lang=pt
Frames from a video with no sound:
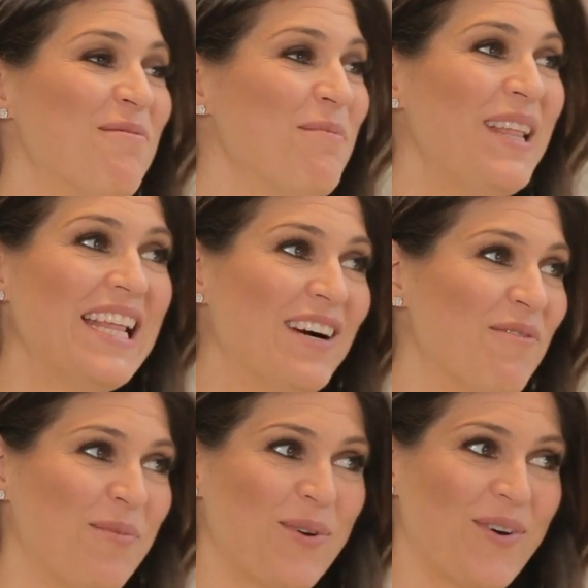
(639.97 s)
um
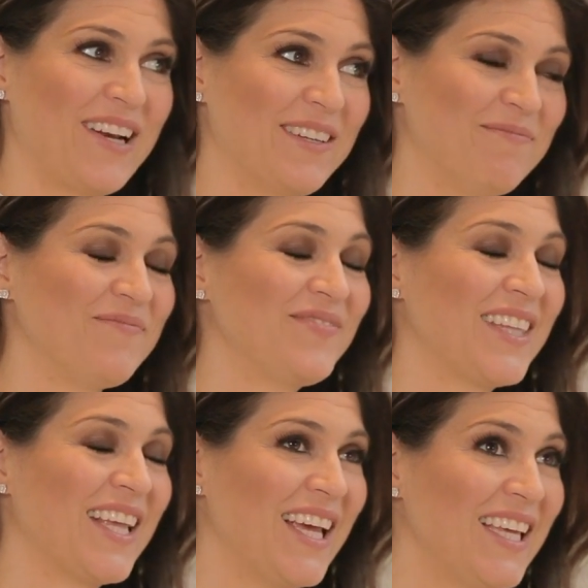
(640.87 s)
bilhão por hora. Ele é?
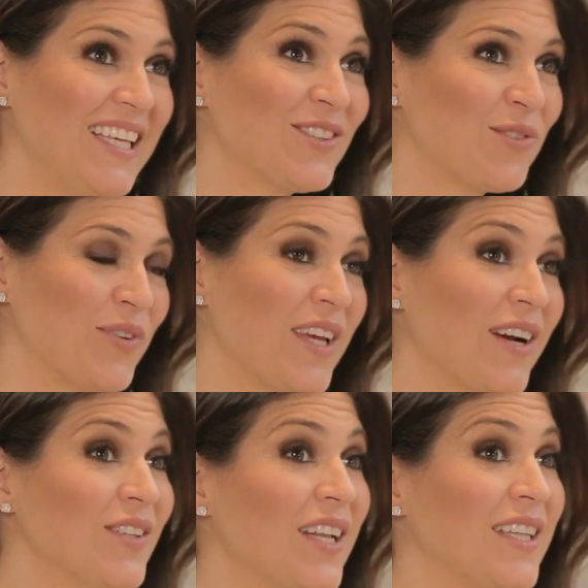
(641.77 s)
E o
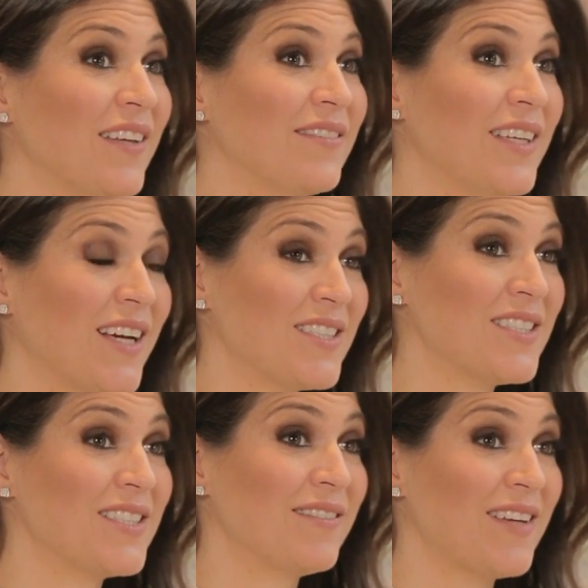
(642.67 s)
Tufi, quando ele teve, a
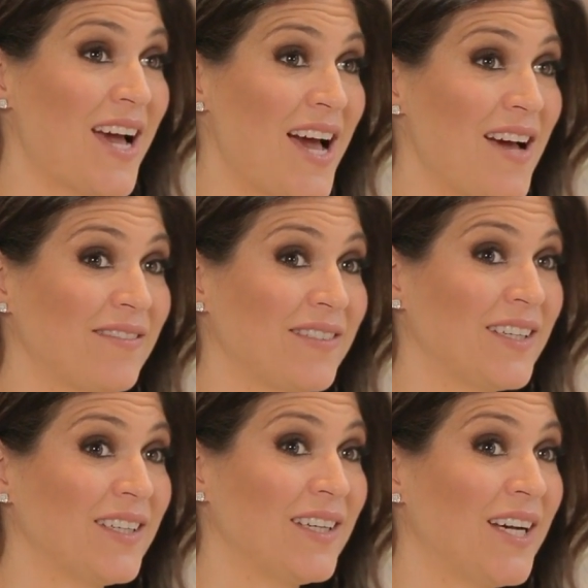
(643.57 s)
gente teve a
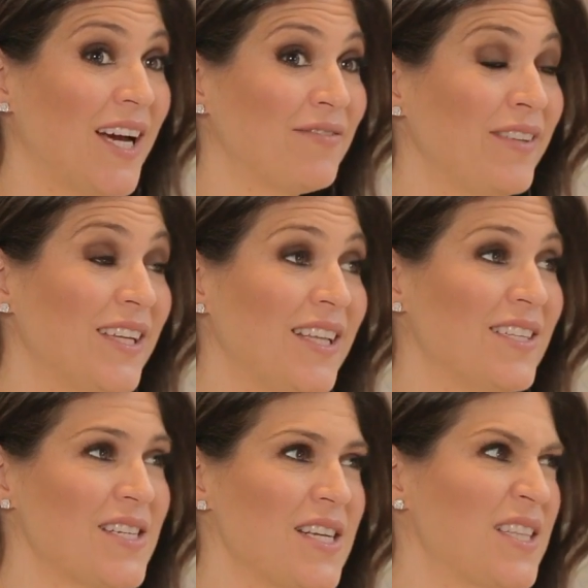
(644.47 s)
Ava, a filha
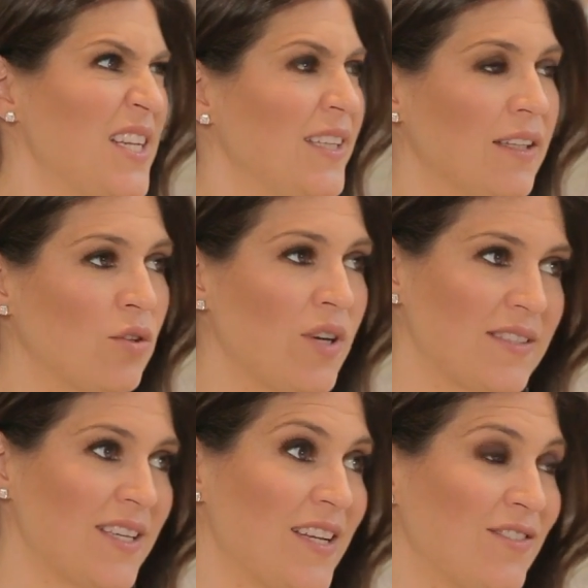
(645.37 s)
dele já tinha
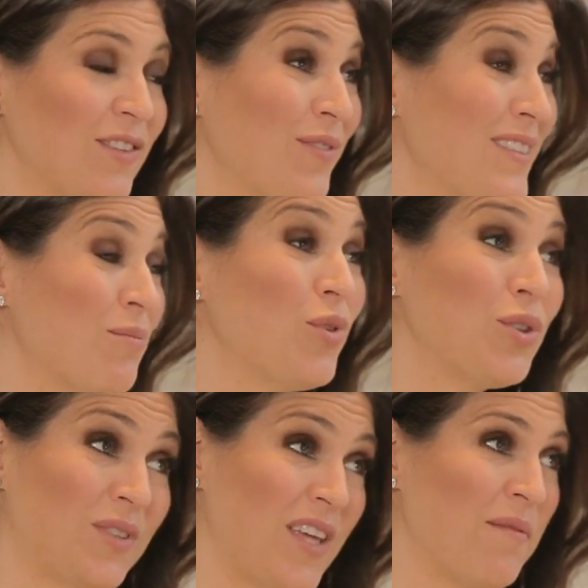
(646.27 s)
32 anos, então fazia
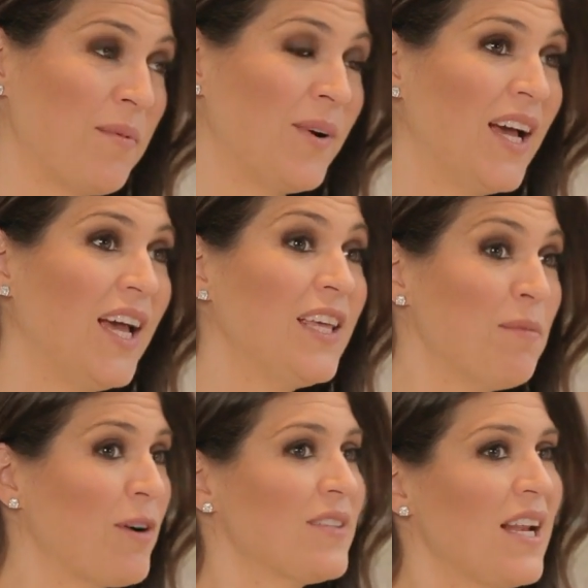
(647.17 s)
muito tempo.
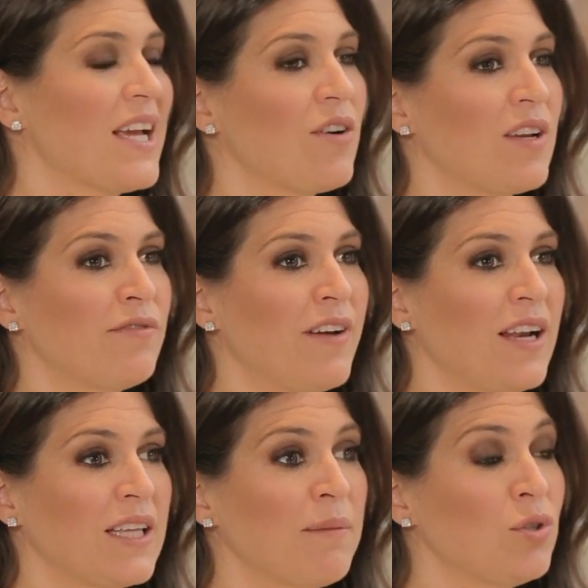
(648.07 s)
E uma coisa legal que ele
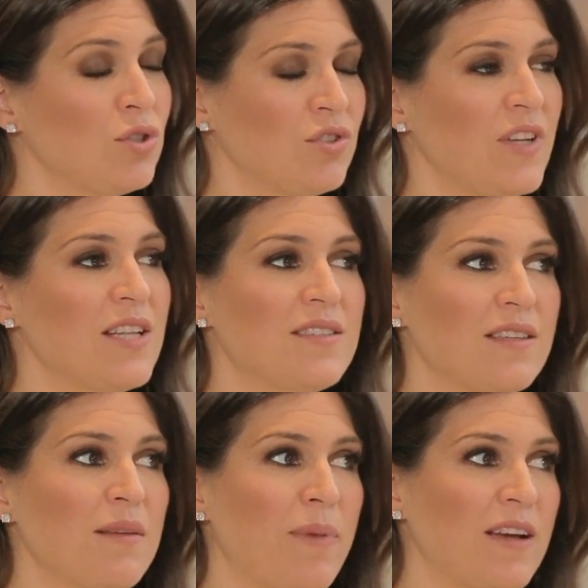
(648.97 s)
fala é que é muito diferente
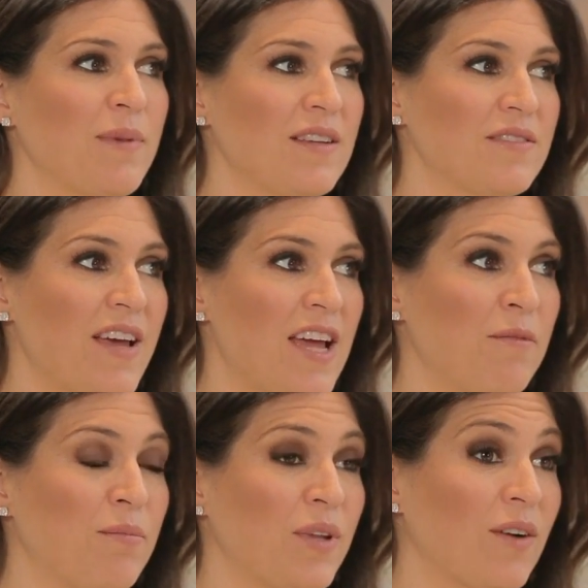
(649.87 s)
de ser pai mais
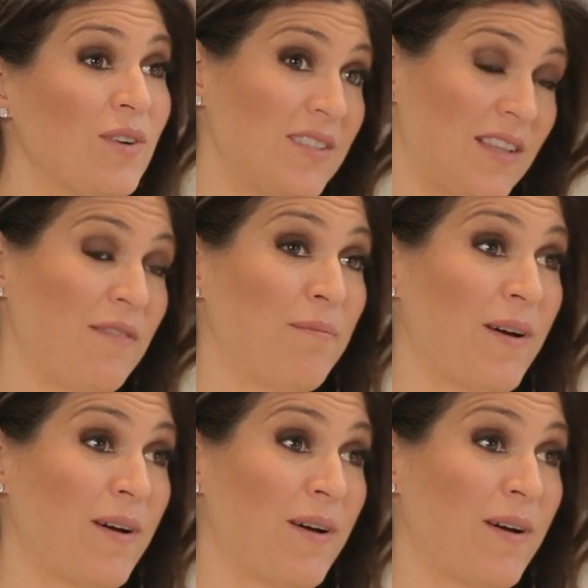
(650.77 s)
velho, porque quando você, tem,